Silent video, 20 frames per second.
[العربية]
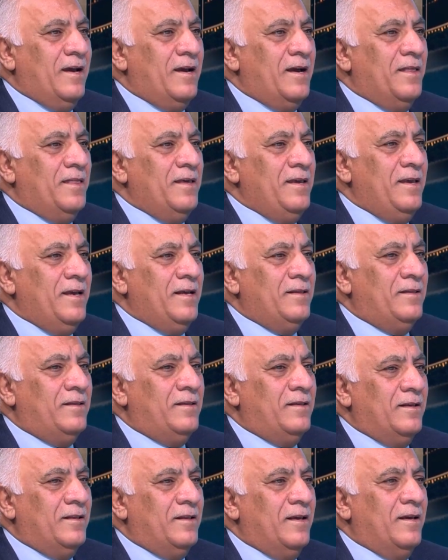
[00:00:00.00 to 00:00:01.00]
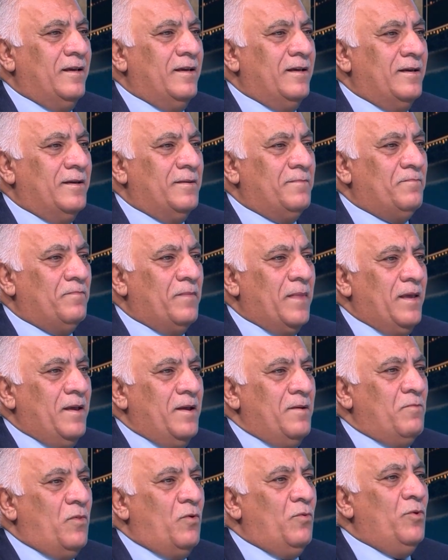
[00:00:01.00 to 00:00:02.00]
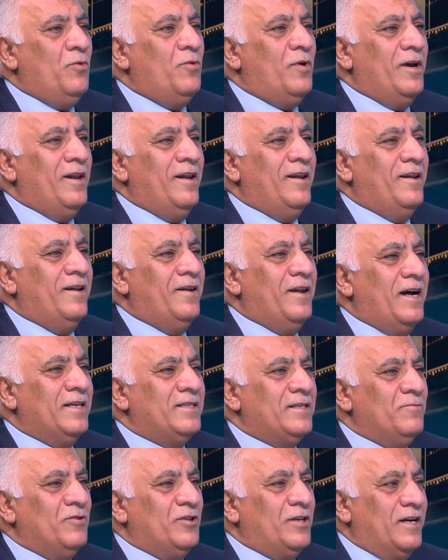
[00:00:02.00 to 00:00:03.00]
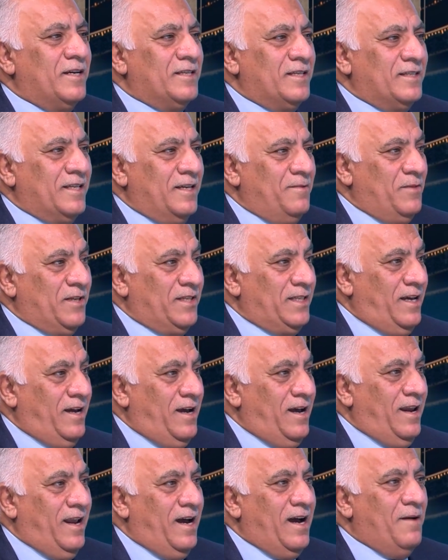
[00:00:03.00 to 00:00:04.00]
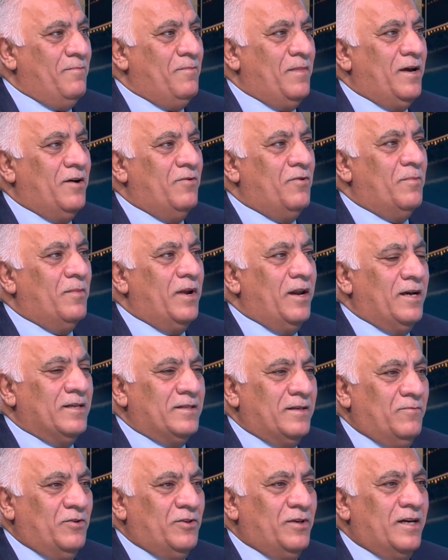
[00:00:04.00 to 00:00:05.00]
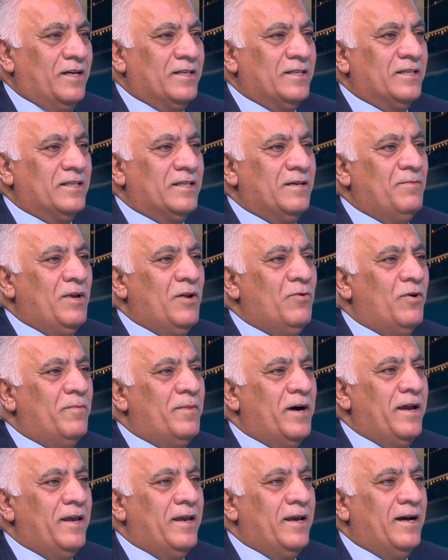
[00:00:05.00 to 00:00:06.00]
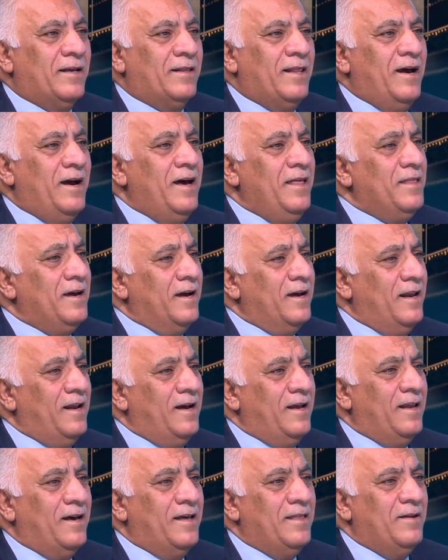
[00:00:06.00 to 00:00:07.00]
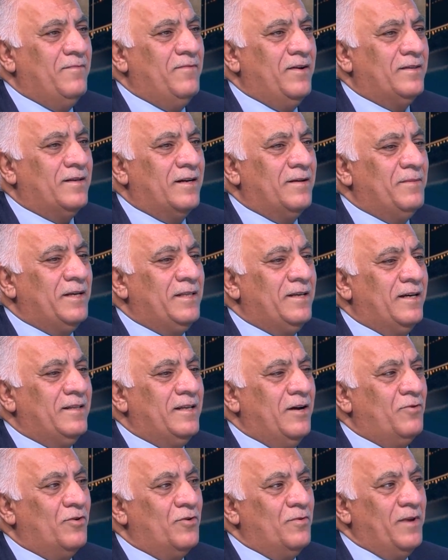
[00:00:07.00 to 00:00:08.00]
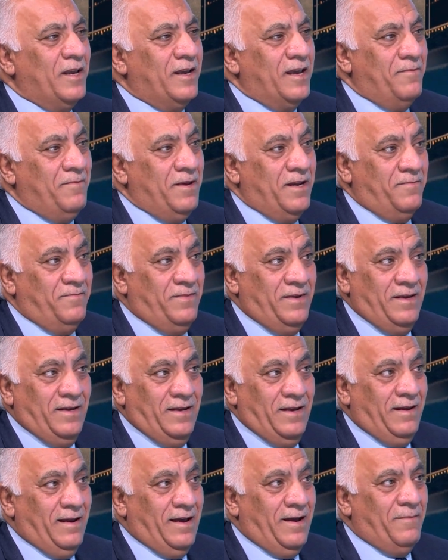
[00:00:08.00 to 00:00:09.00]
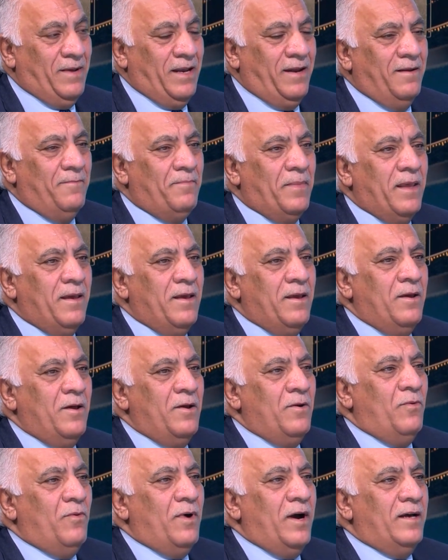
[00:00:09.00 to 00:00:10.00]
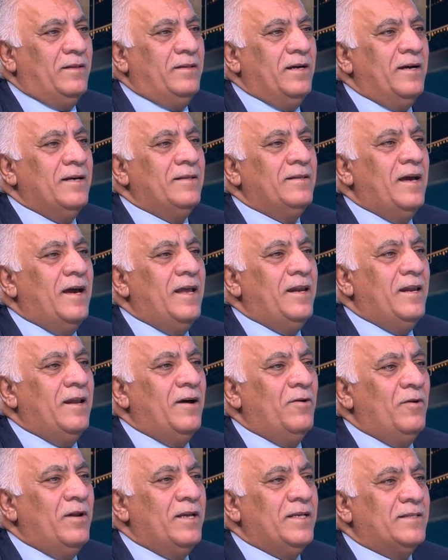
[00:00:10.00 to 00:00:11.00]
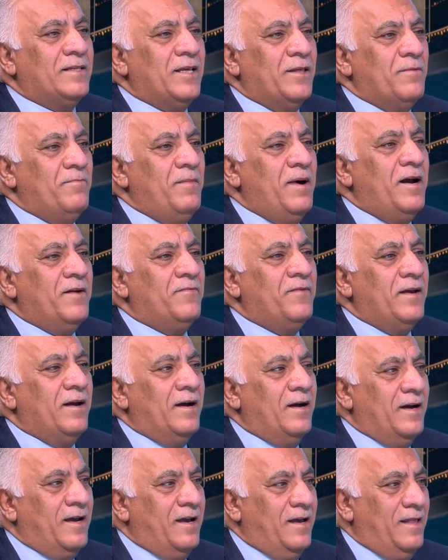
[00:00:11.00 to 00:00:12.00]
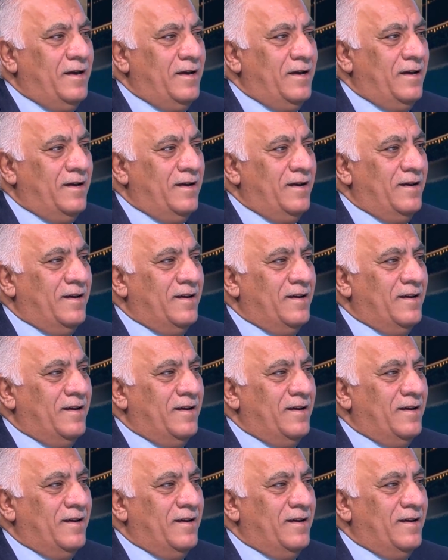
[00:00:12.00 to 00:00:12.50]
قضية آه، موضوع الناس المتخصصين بالصحة العامة والناس المتخصصين بالوبائيات لاحظنا خلال هذه الفترة مدى دورهم الكبير بالعمل واعتقد انه الاستثمار في هكذا